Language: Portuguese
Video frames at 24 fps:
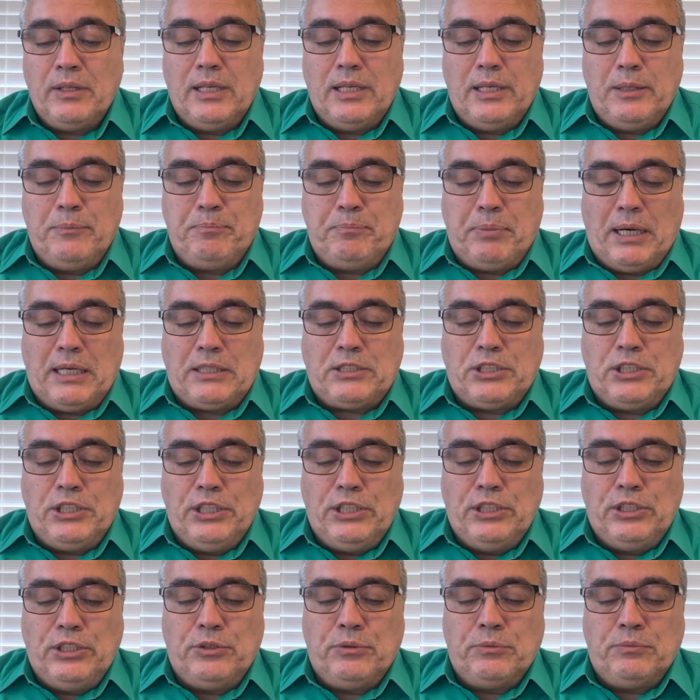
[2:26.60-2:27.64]
e
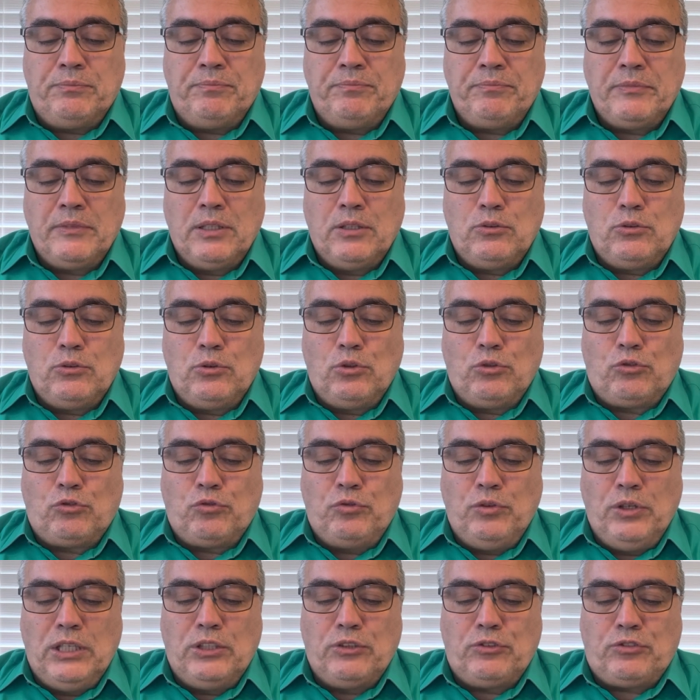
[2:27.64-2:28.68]
partiram dos
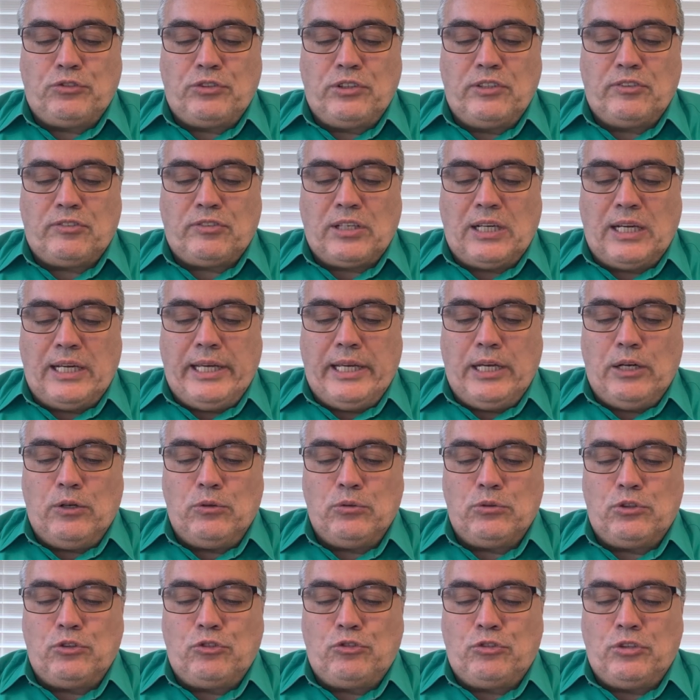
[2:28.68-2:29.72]
filhos de Israel
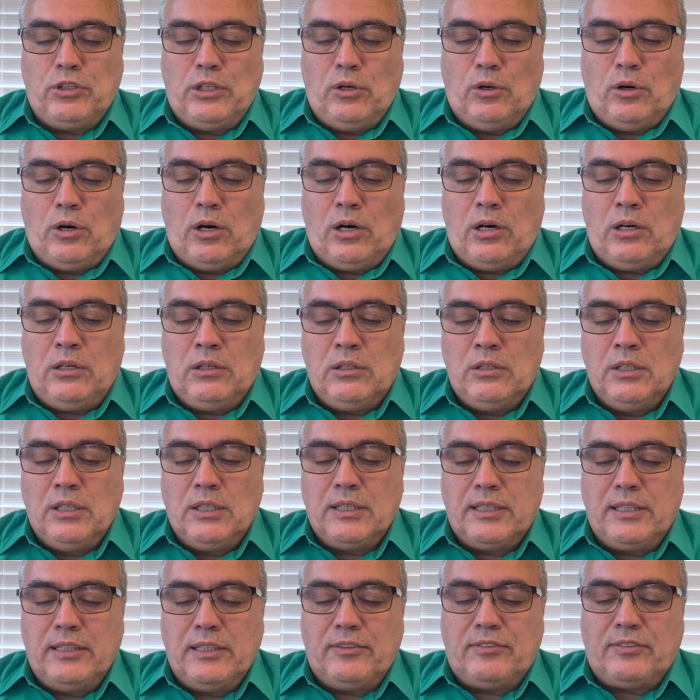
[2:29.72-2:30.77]
de Siló,
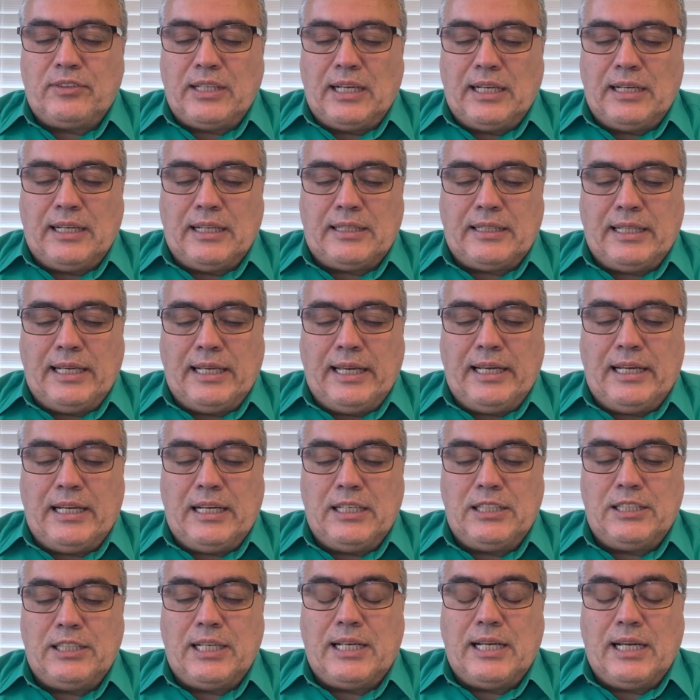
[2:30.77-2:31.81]
que está na terra
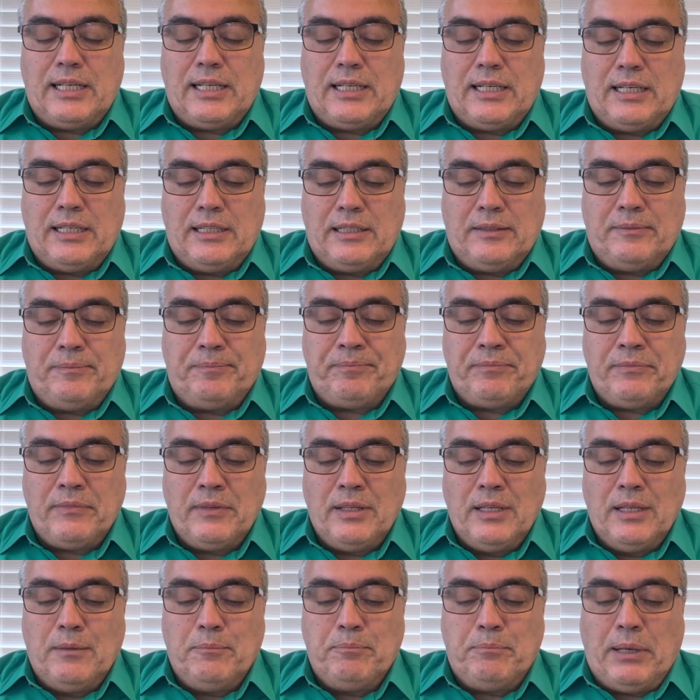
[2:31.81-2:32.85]
de Canaã,
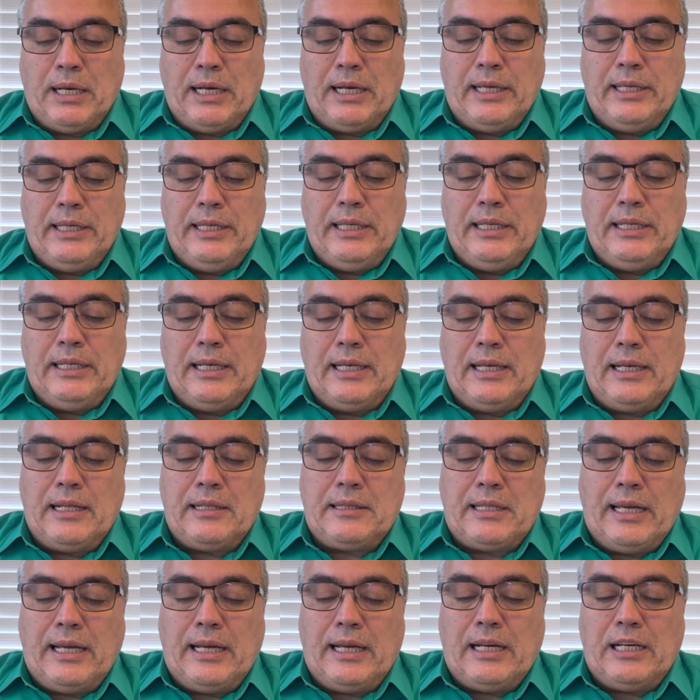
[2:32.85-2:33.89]
para irem à
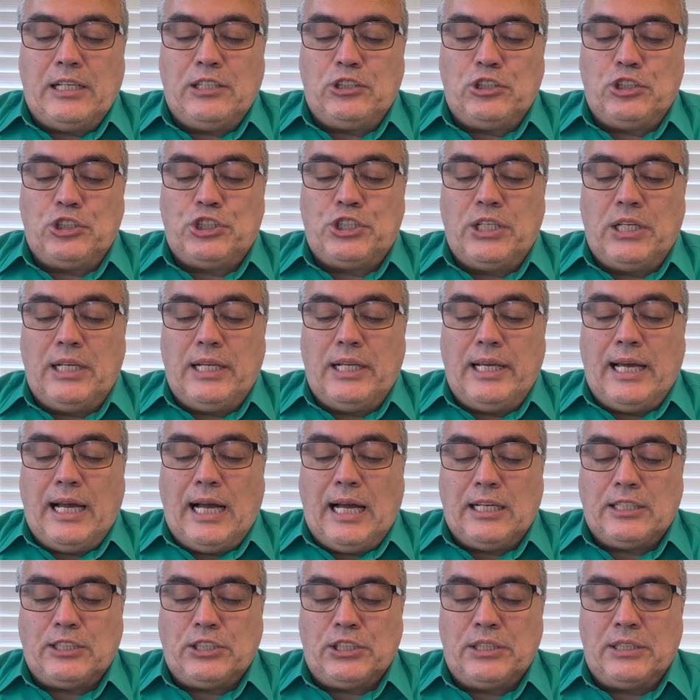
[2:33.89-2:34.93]
terra de
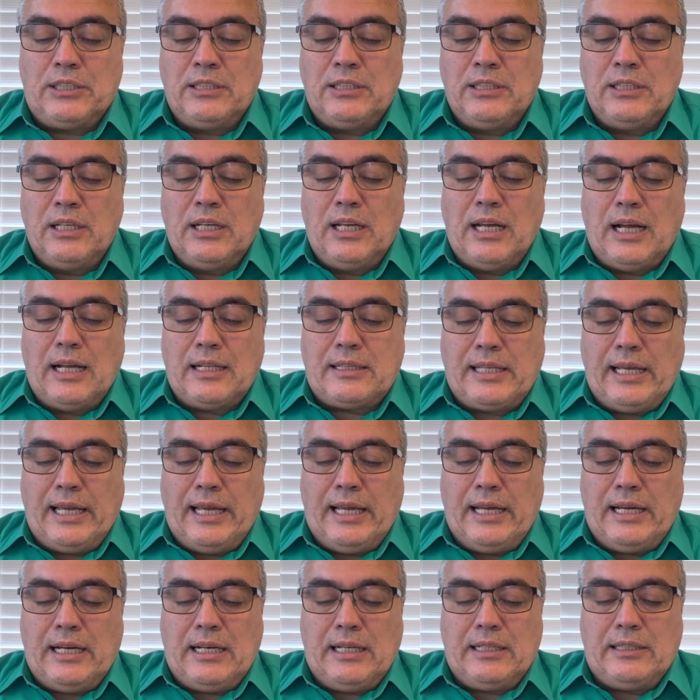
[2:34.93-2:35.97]
Gileade, a
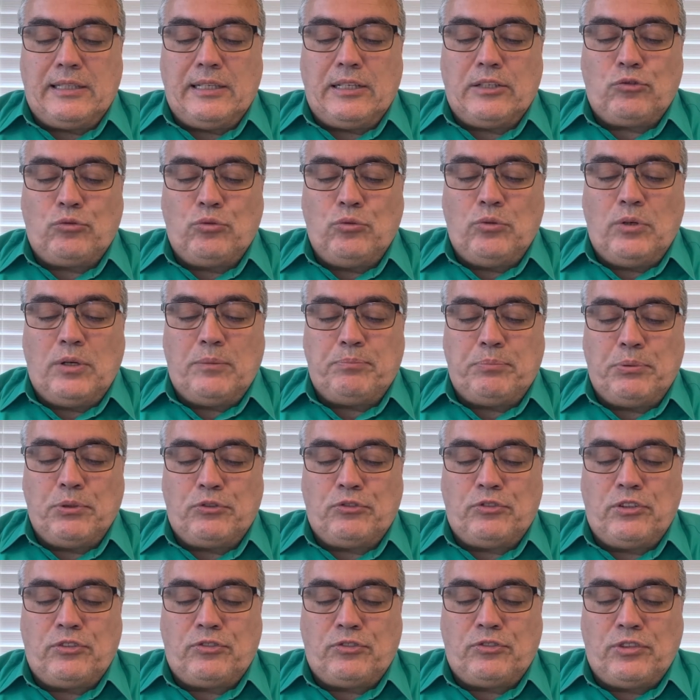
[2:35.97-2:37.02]
terra da sua
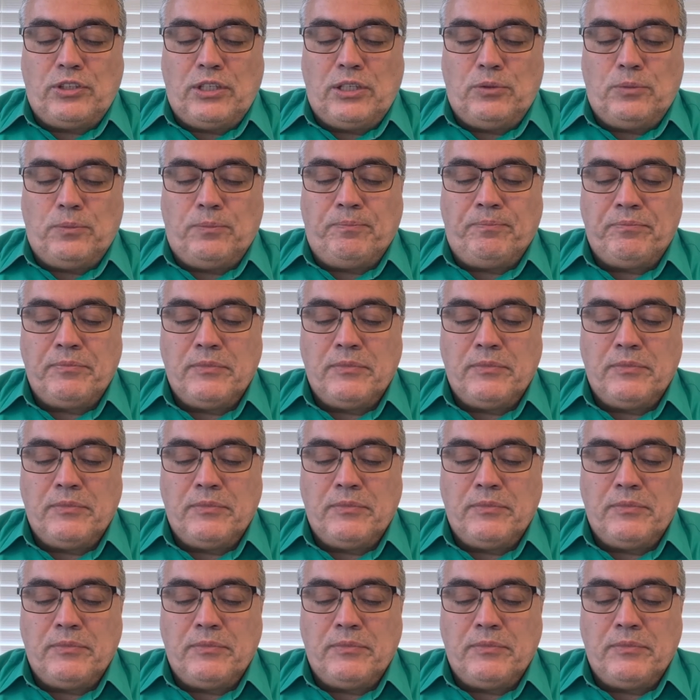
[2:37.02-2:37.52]
possessão,